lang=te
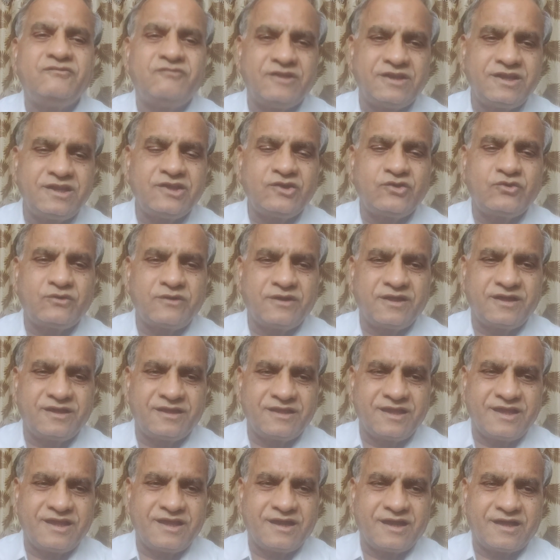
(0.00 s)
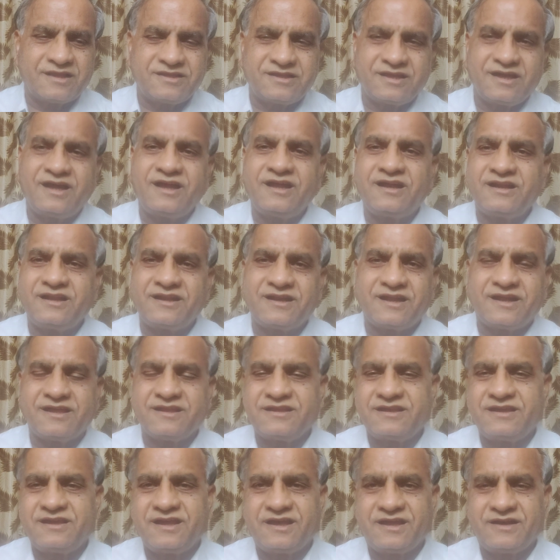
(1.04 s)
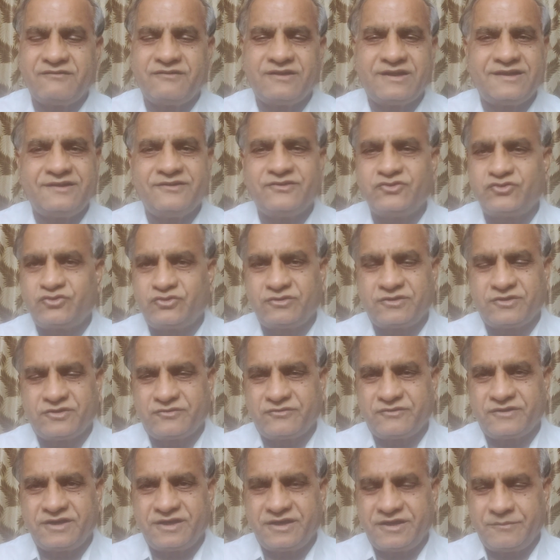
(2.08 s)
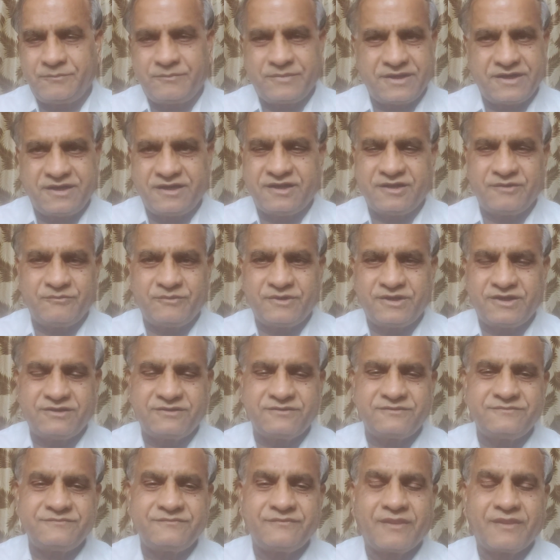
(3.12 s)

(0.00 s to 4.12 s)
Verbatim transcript: ఇవన్నీ కూడా ఏ అసహన రాజకీయాల వల్ల వస్తున్నటువంటి పరిణామాలు